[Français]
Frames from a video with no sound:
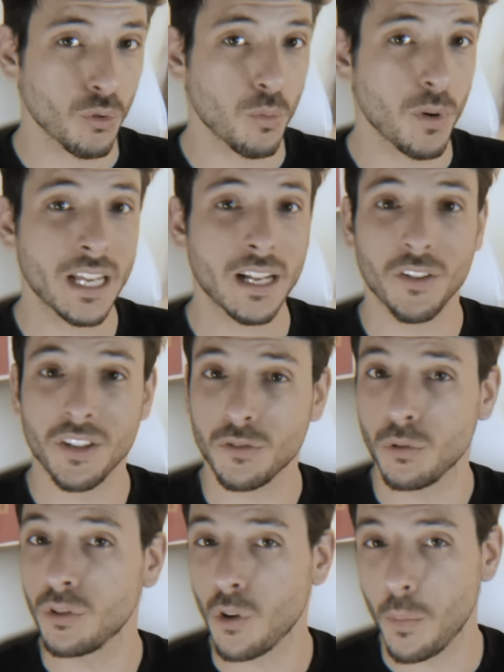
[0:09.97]
comme ce genre
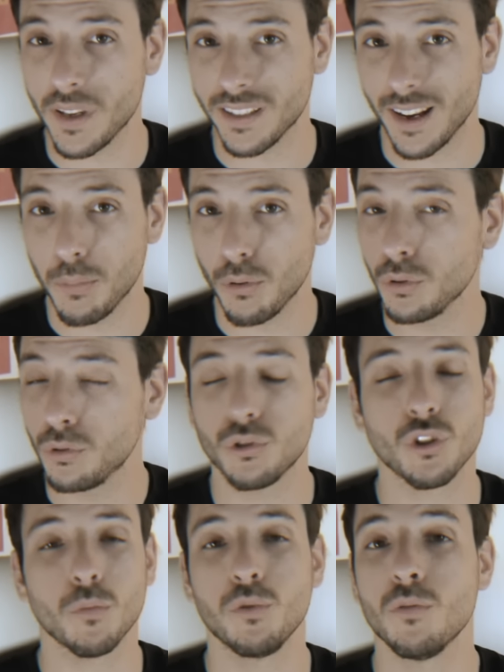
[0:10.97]
idéal du YouTube rap français